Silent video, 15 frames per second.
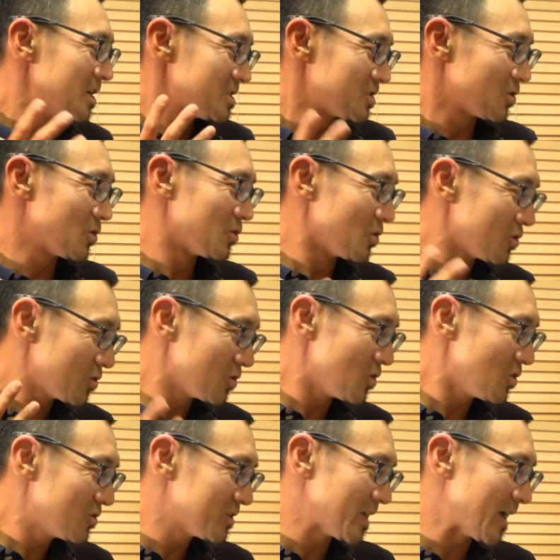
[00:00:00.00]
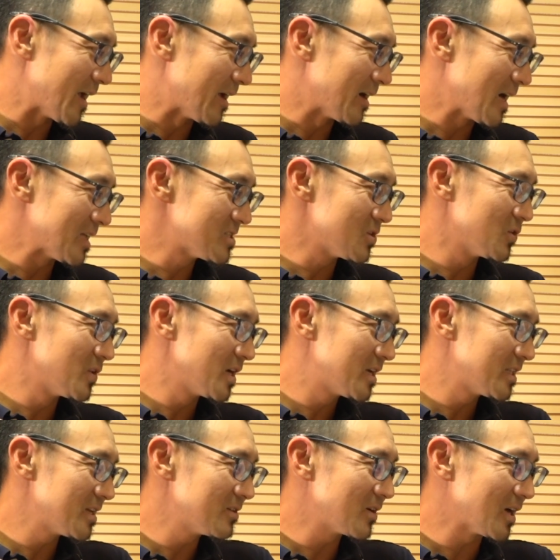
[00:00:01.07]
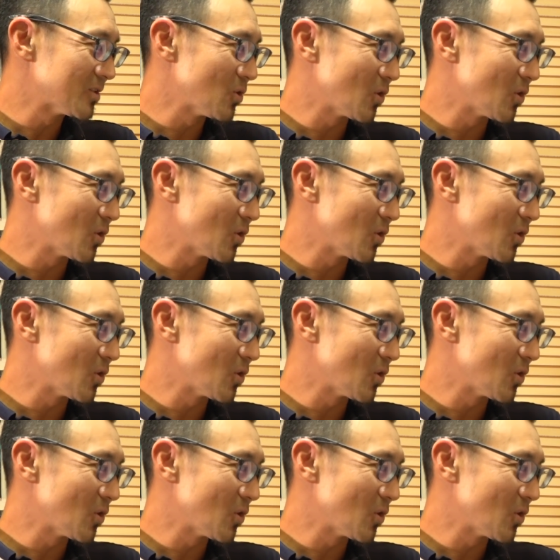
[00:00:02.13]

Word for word: その喉の奥で発音できてるか